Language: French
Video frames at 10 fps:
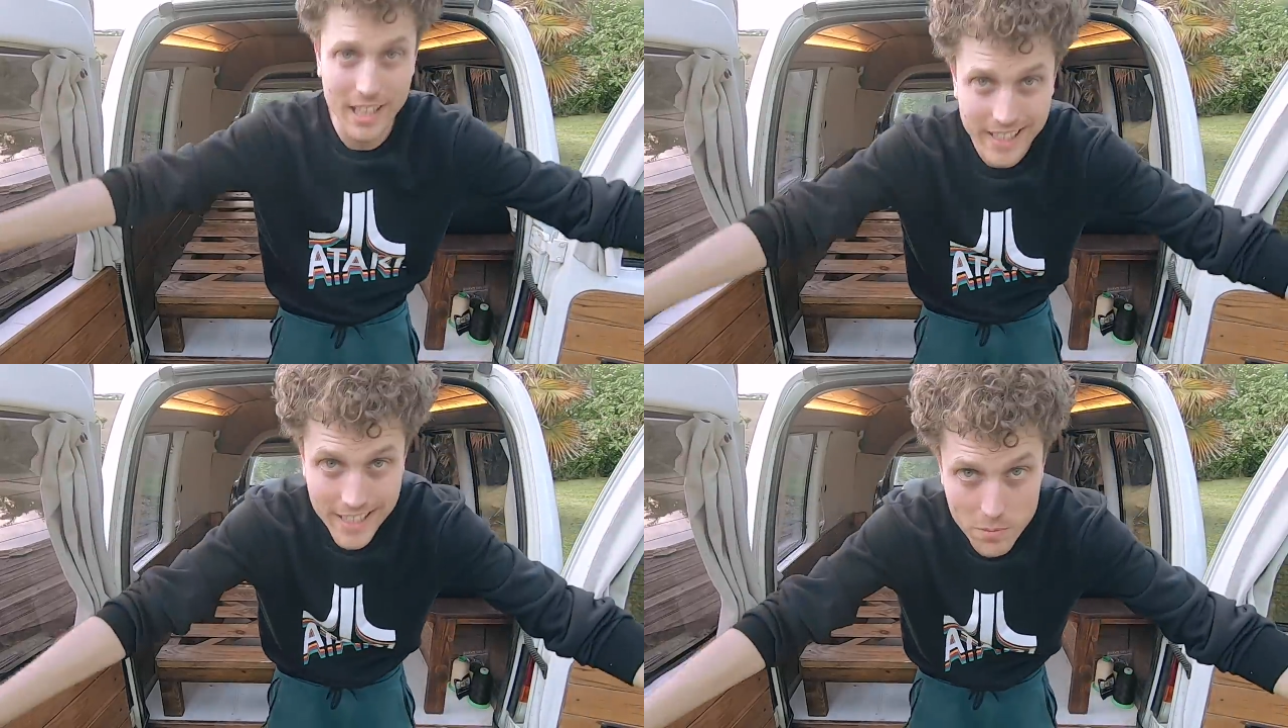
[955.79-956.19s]

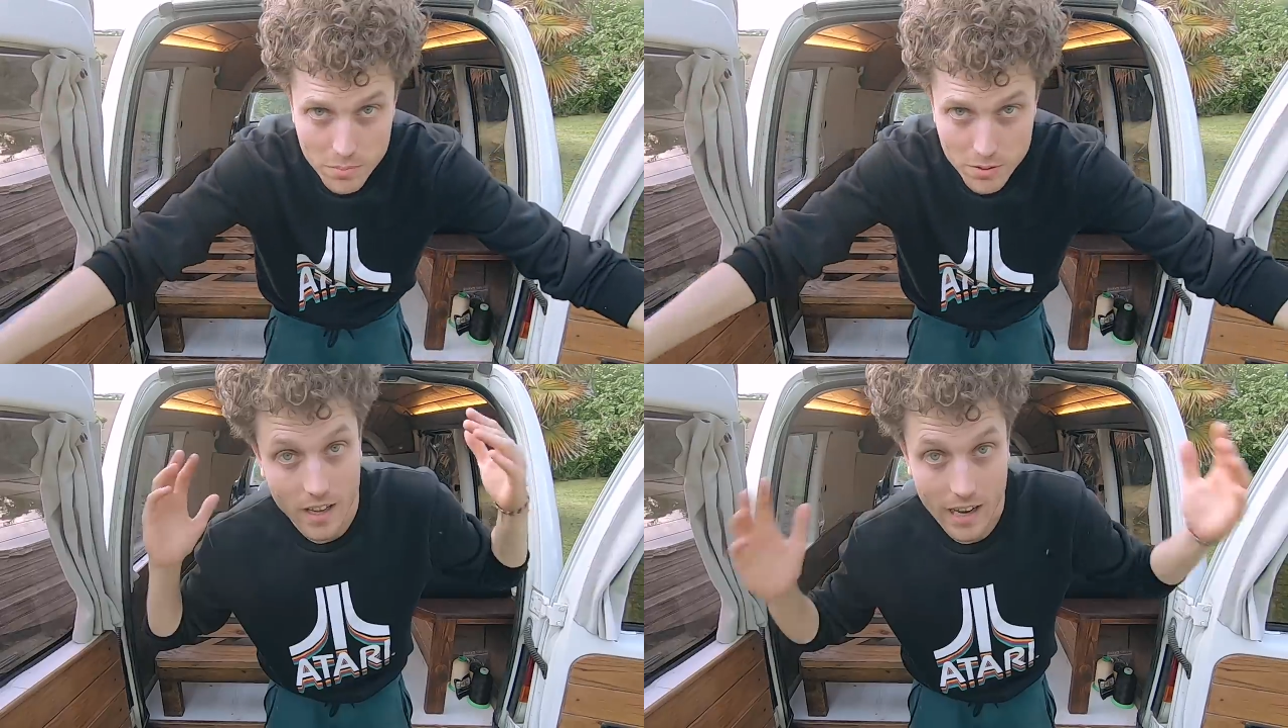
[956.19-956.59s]
l'équipe
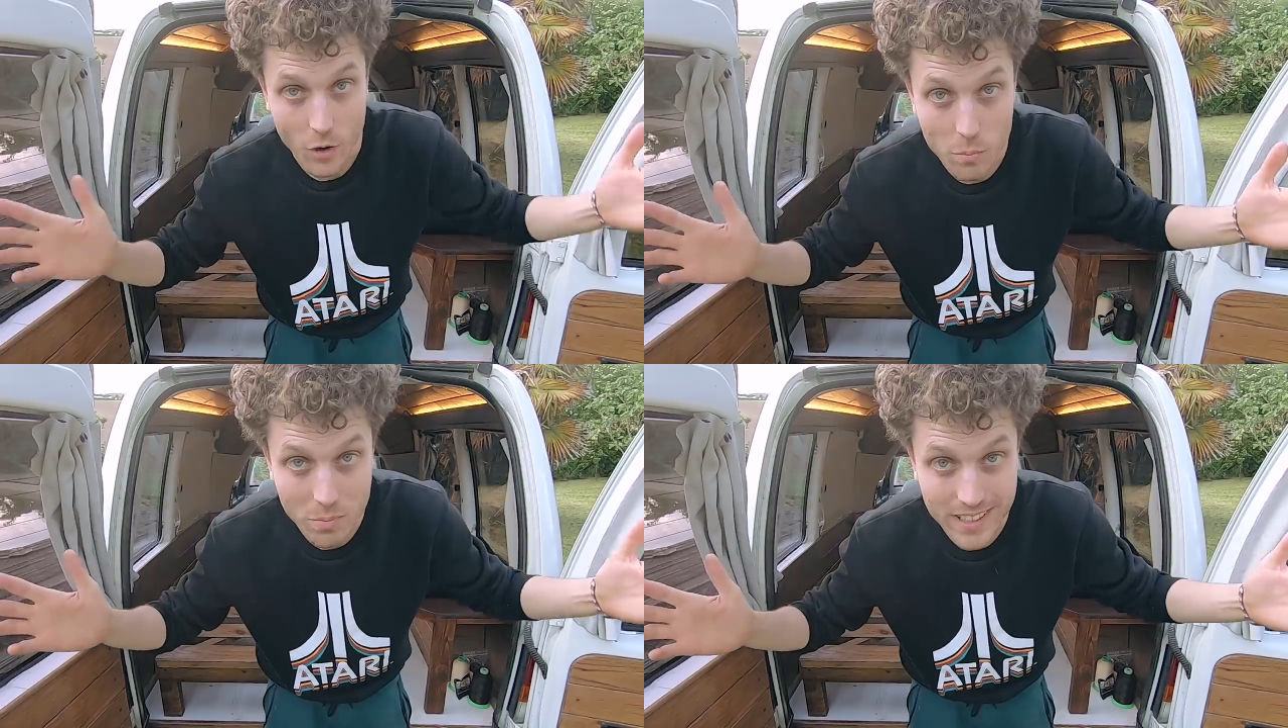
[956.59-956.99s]
a
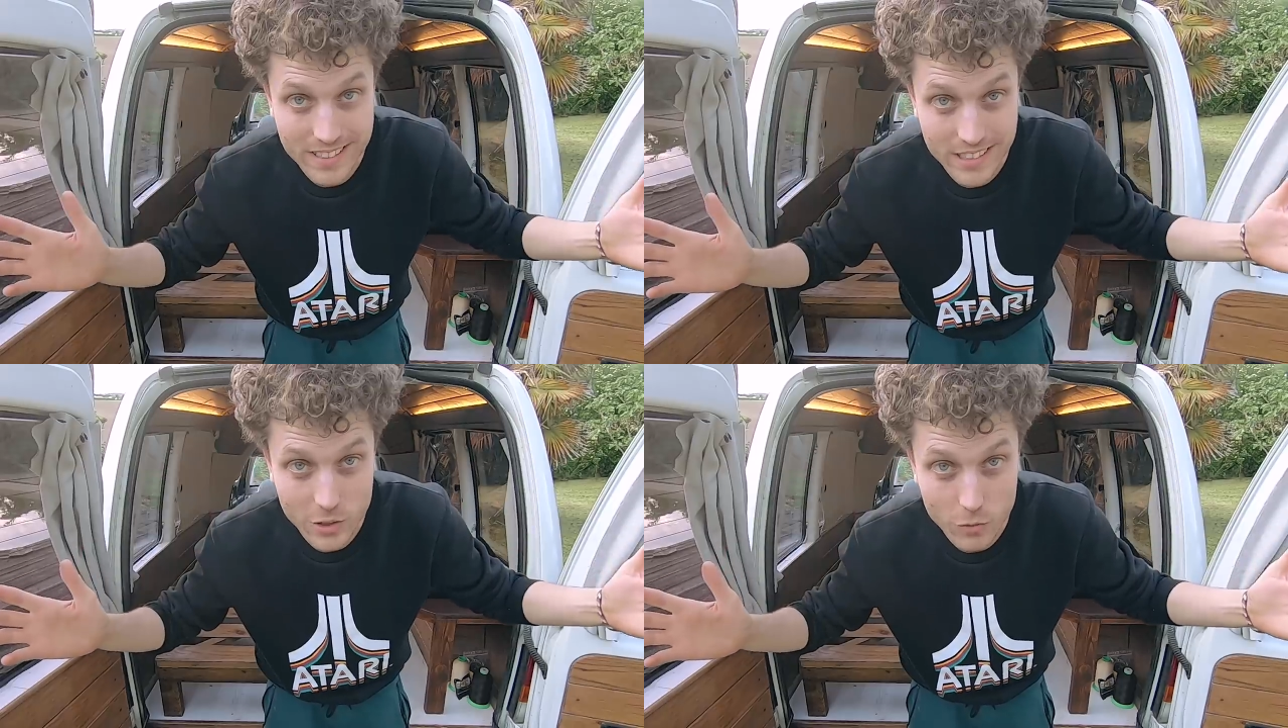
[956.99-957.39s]
le
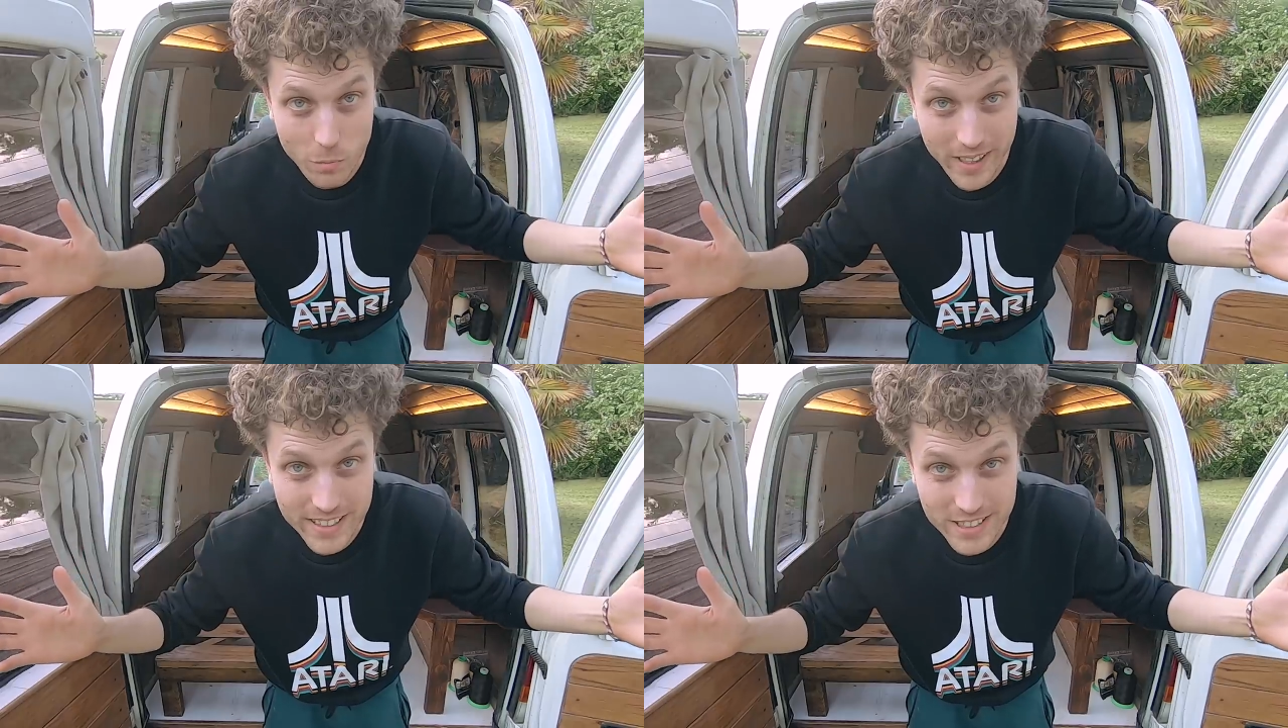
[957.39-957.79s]
plaisir de vous
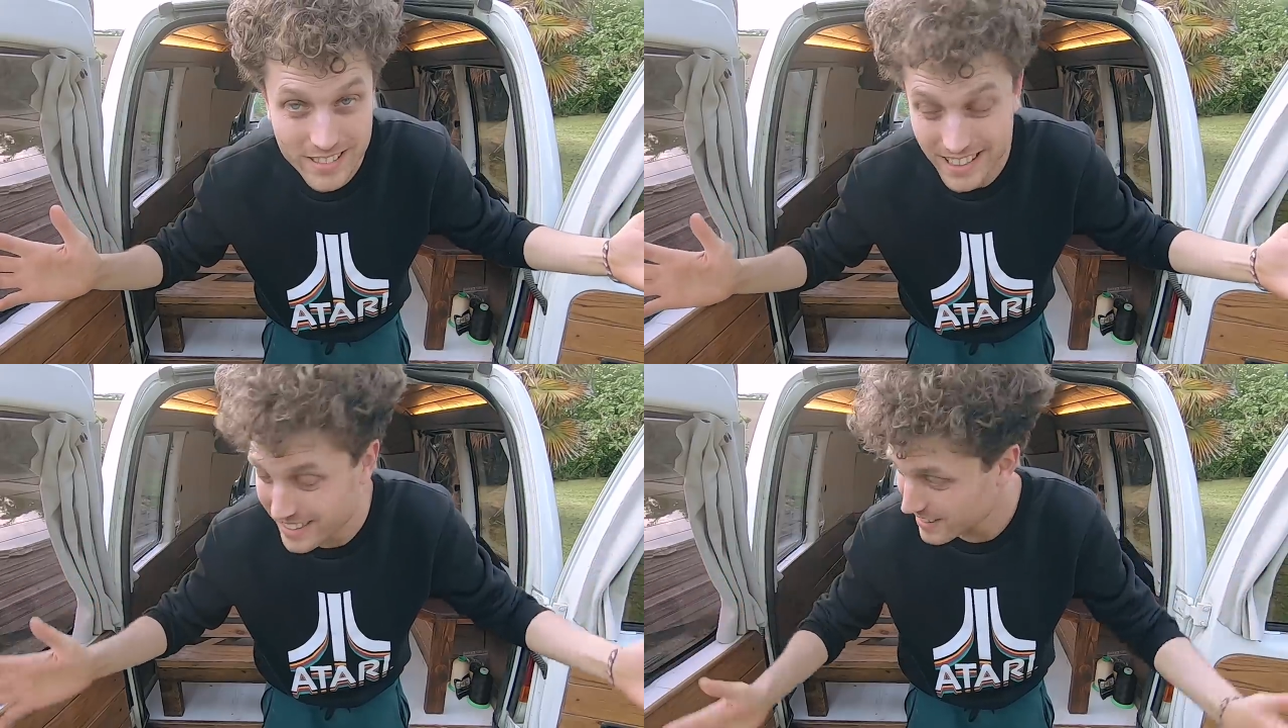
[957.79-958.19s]

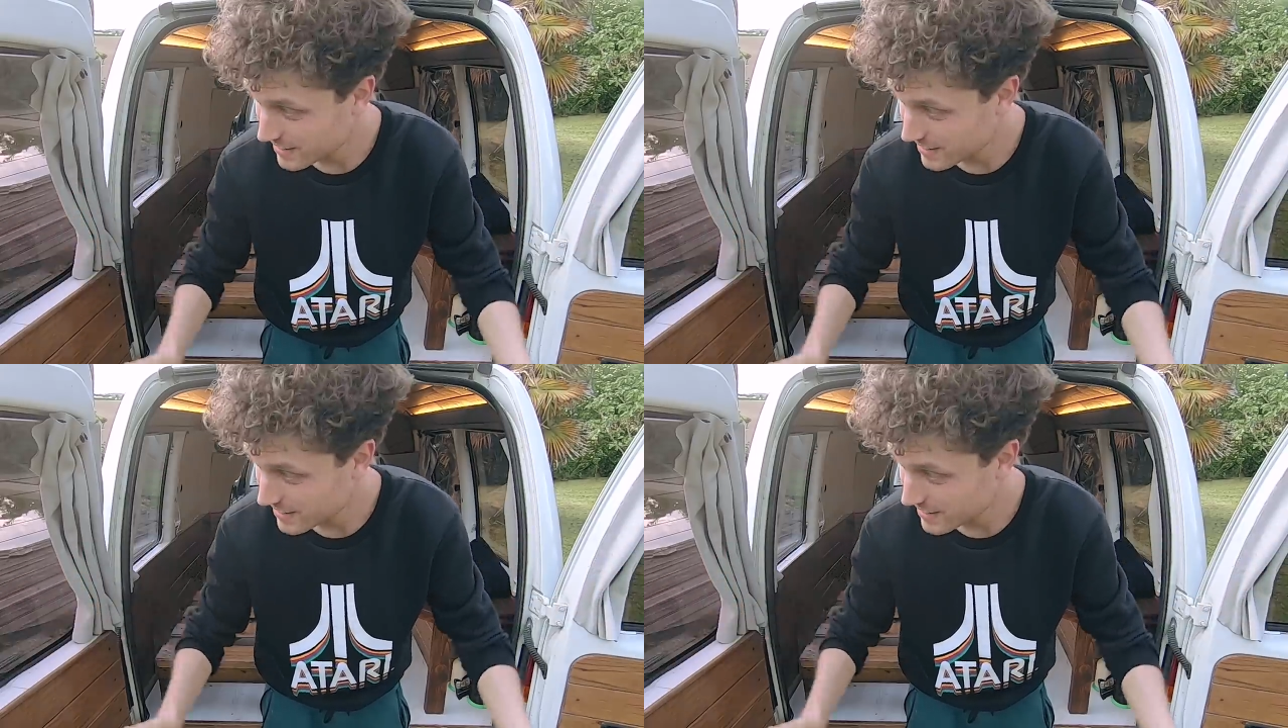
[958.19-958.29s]
présenter